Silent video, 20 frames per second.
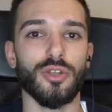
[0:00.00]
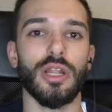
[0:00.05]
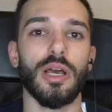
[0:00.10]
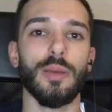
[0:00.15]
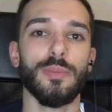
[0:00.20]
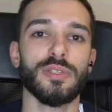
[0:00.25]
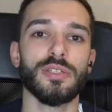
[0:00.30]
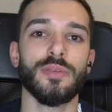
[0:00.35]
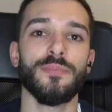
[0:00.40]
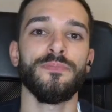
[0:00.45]

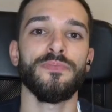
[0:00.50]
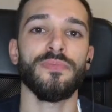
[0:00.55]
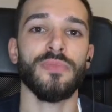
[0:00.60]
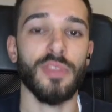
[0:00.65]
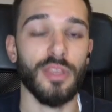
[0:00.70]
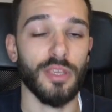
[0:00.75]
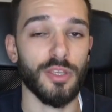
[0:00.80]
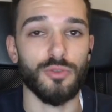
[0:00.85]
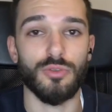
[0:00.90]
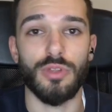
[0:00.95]
Labs,
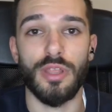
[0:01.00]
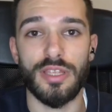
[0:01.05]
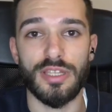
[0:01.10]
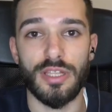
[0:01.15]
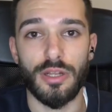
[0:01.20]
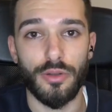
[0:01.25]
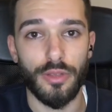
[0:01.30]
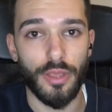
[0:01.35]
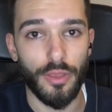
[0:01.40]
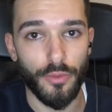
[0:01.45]
que es una
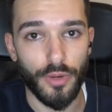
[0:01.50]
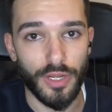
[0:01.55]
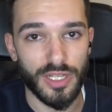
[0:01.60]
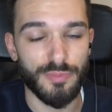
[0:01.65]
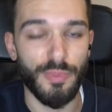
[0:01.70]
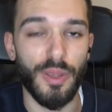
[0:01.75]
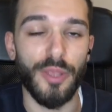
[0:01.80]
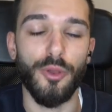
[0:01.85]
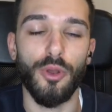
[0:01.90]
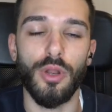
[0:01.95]
desarrolladora
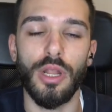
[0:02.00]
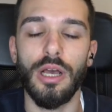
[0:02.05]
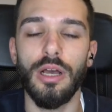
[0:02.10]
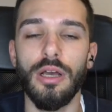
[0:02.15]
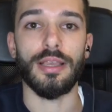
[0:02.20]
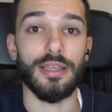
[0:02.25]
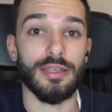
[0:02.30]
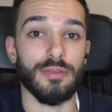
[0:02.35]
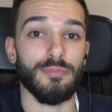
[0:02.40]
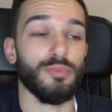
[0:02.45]
española,
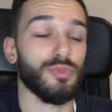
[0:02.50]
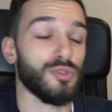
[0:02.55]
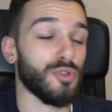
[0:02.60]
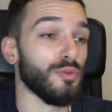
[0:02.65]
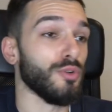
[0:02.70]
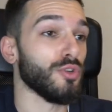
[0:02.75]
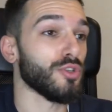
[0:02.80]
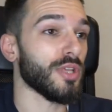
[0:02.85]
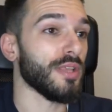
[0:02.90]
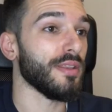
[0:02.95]
que
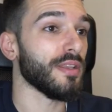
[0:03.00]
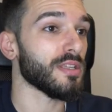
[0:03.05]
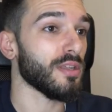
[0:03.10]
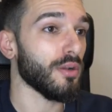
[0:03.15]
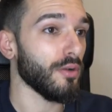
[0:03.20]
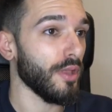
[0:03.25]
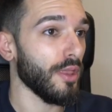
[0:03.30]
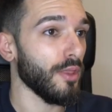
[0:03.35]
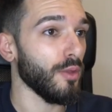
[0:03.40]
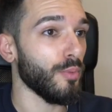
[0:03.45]
son los que han
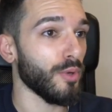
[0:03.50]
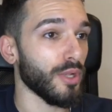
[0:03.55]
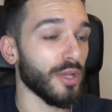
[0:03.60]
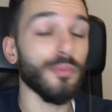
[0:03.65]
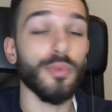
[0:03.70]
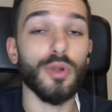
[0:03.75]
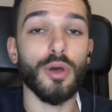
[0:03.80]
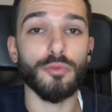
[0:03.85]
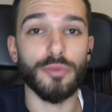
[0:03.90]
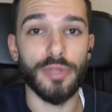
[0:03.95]
desarrollado, por
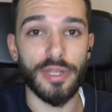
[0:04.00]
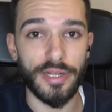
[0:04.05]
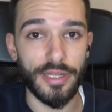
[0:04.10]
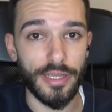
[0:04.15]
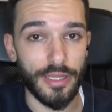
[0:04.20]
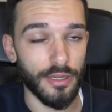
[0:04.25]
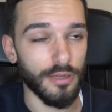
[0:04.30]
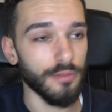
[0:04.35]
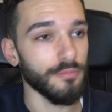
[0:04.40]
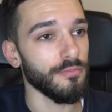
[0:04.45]
ejemplo, Outer
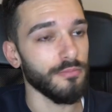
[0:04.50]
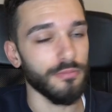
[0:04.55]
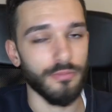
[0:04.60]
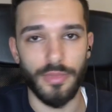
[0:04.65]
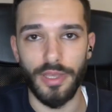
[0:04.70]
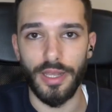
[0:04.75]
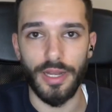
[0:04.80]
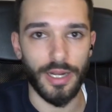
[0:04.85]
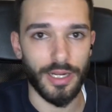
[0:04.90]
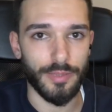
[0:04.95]
Ring,
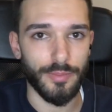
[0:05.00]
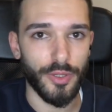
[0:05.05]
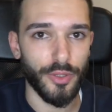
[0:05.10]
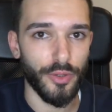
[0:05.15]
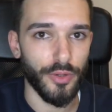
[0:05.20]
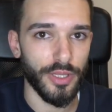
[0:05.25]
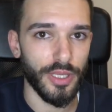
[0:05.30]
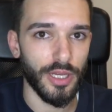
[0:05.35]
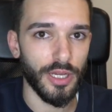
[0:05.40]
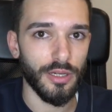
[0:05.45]
que a la gran
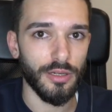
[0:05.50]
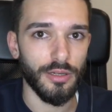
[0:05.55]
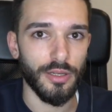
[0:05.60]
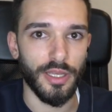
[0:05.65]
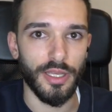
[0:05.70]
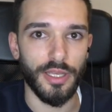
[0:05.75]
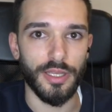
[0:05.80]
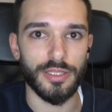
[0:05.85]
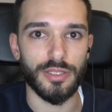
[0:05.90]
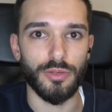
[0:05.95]
mayoría
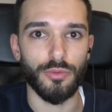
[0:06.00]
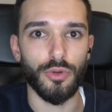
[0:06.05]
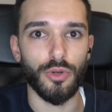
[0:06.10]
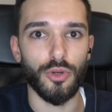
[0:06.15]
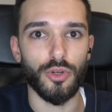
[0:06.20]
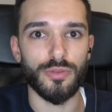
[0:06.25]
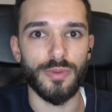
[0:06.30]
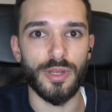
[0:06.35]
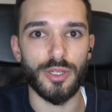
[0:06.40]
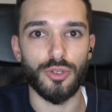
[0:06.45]
eh, seguro
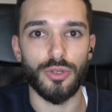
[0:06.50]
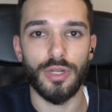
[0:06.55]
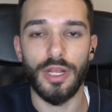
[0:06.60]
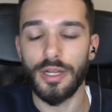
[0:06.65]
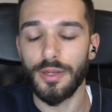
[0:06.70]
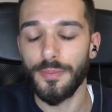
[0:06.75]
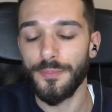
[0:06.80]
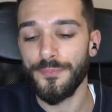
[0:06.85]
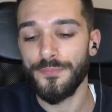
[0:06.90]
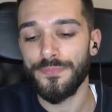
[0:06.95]
que os va a
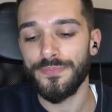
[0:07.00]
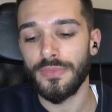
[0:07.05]
sonar.